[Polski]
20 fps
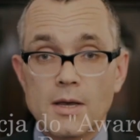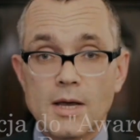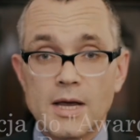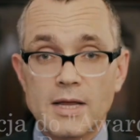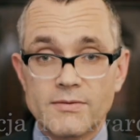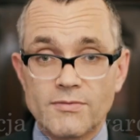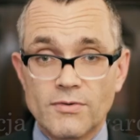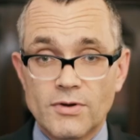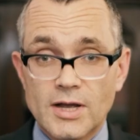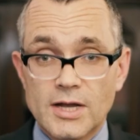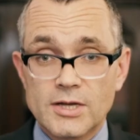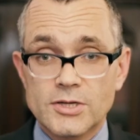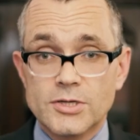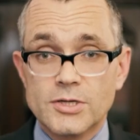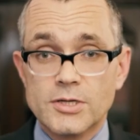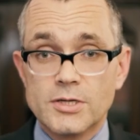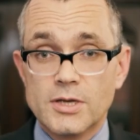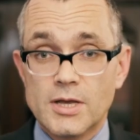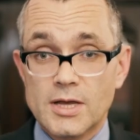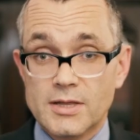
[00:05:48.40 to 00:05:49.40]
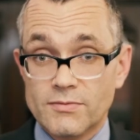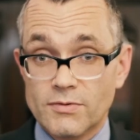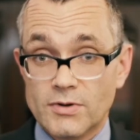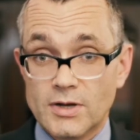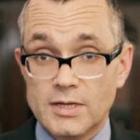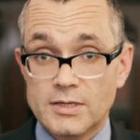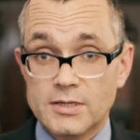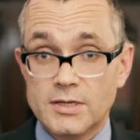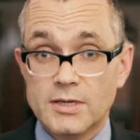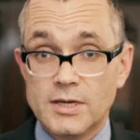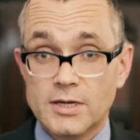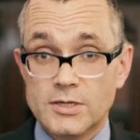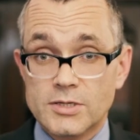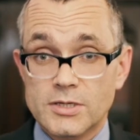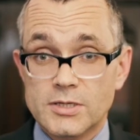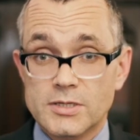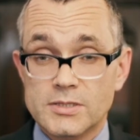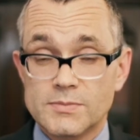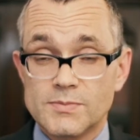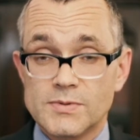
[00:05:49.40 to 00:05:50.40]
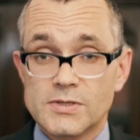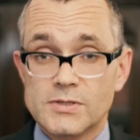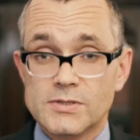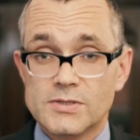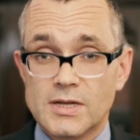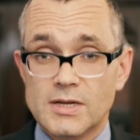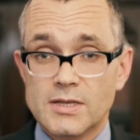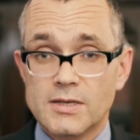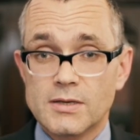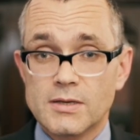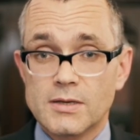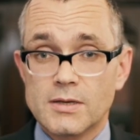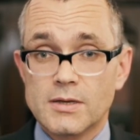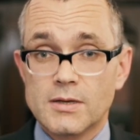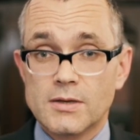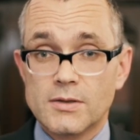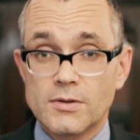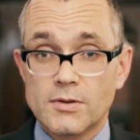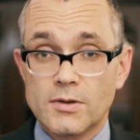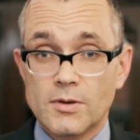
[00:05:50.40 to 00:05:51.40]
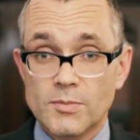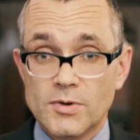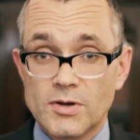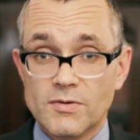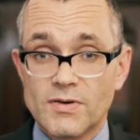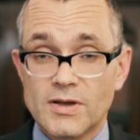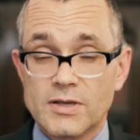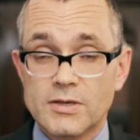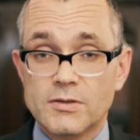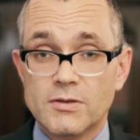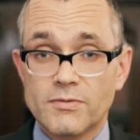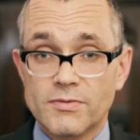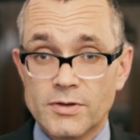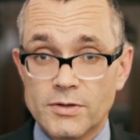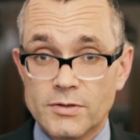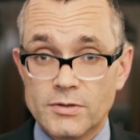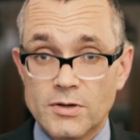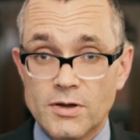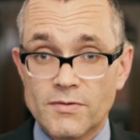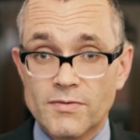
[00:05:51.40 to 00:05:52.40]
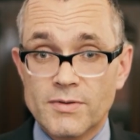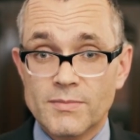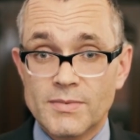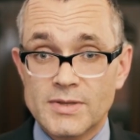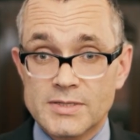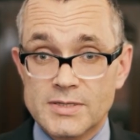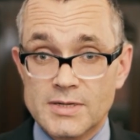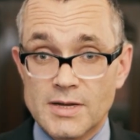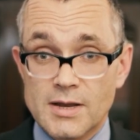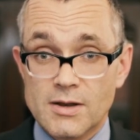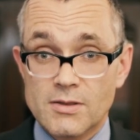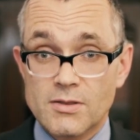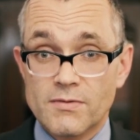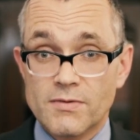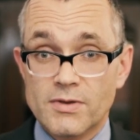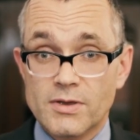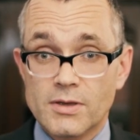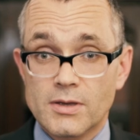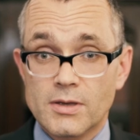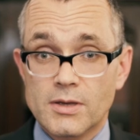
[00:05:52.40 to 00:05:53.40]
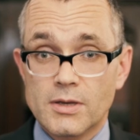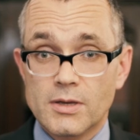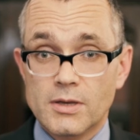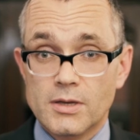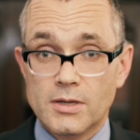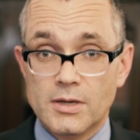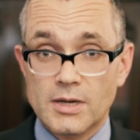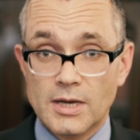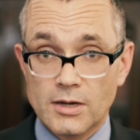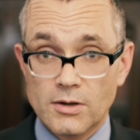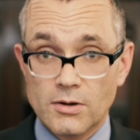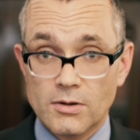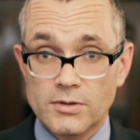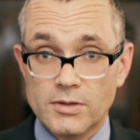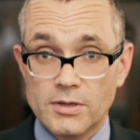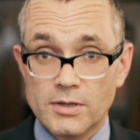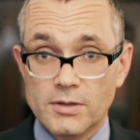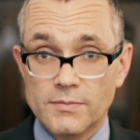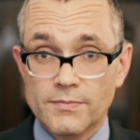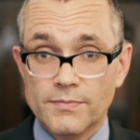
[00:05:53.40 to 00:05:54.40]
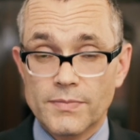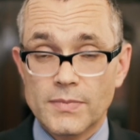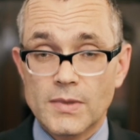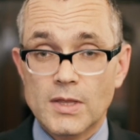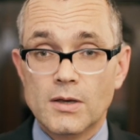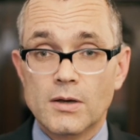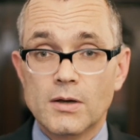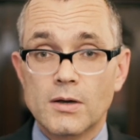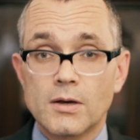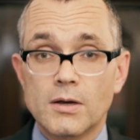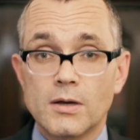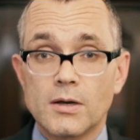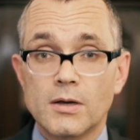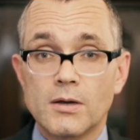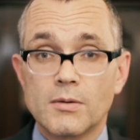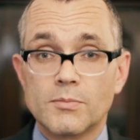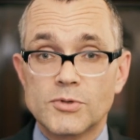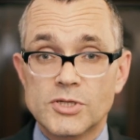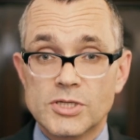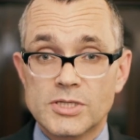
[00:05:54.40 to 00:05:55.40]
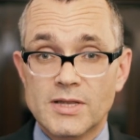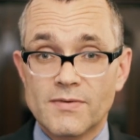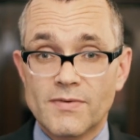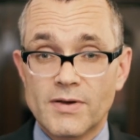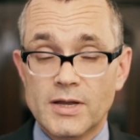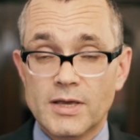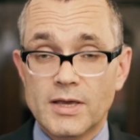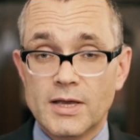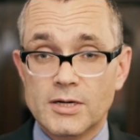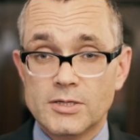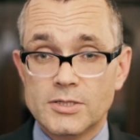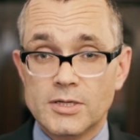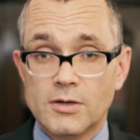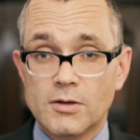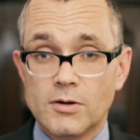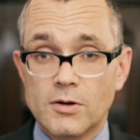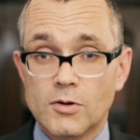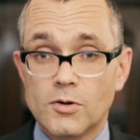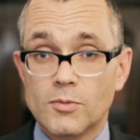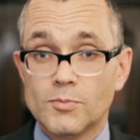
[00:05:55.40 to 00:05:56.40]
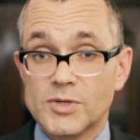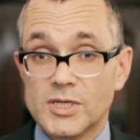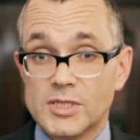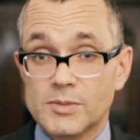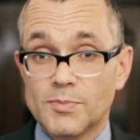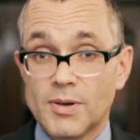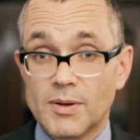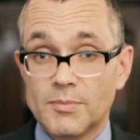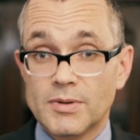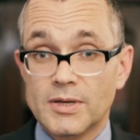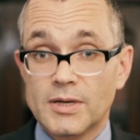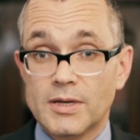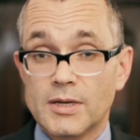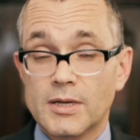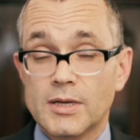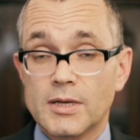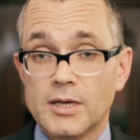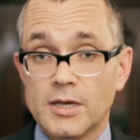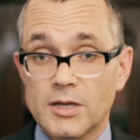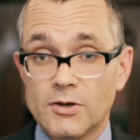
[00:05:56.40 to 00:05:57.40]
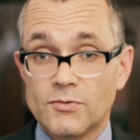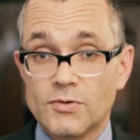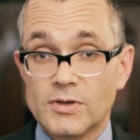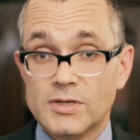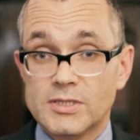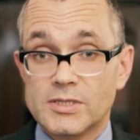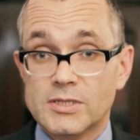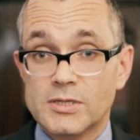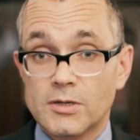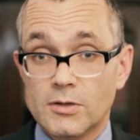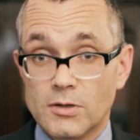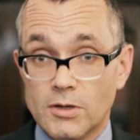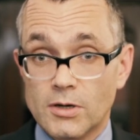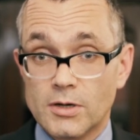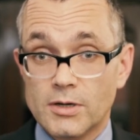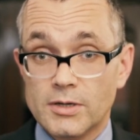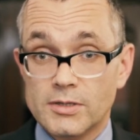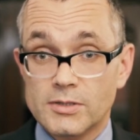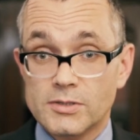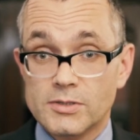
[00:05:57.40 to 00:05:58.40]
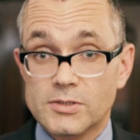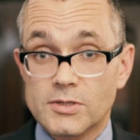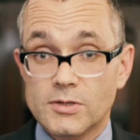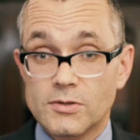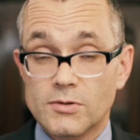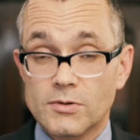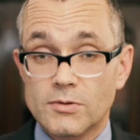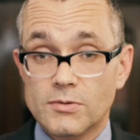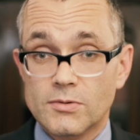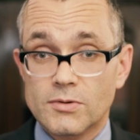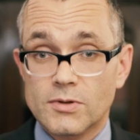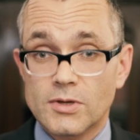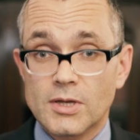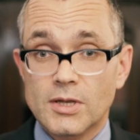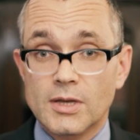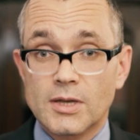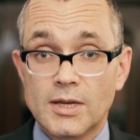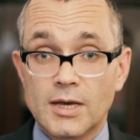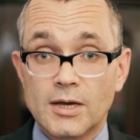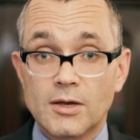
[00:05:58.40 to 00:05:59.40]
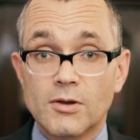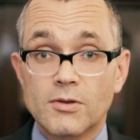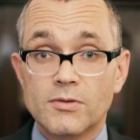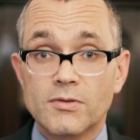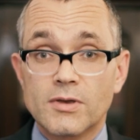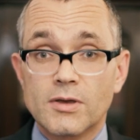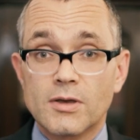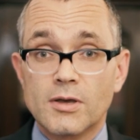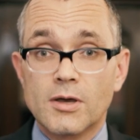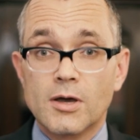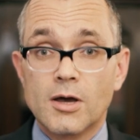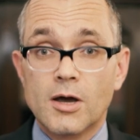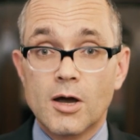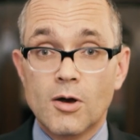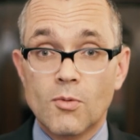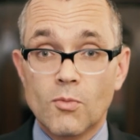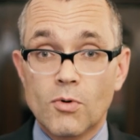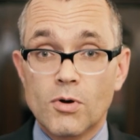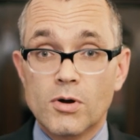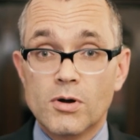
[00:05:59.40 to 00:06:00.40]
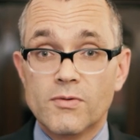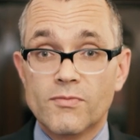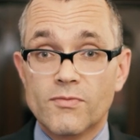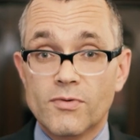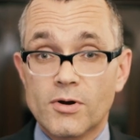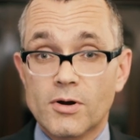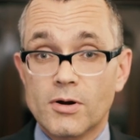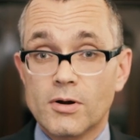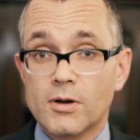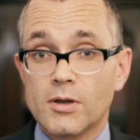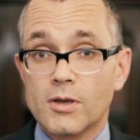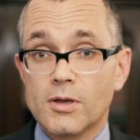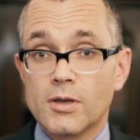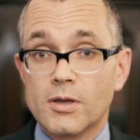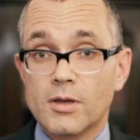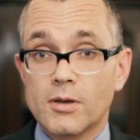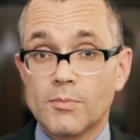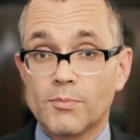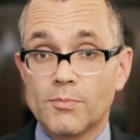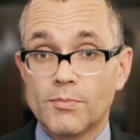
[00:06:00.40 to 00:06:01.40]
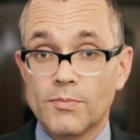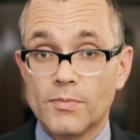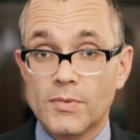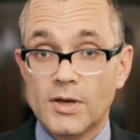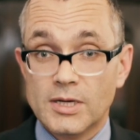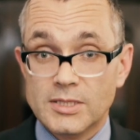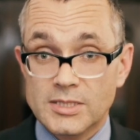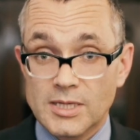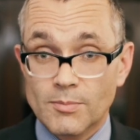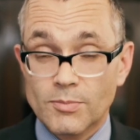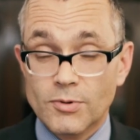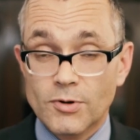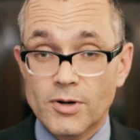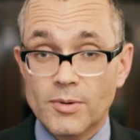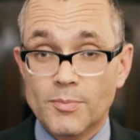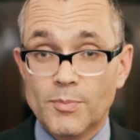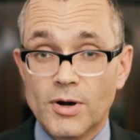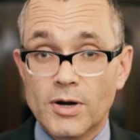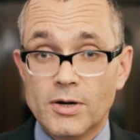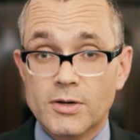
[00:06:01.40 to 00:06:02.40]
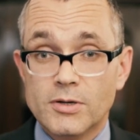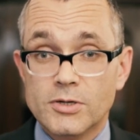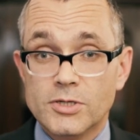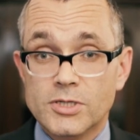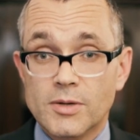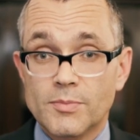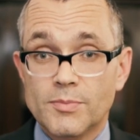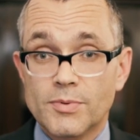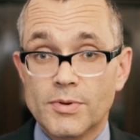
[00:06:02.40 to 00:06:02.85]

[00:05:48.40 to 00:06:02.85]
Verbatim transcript: Adwokaci i adwokatki naszej Izby zostali nominowani do wyjątkowej międzynarodowej nagrody E, przyznawanej każdego roku przez Public Interest Law Institute. Nagrody Award for Exemplary Partnership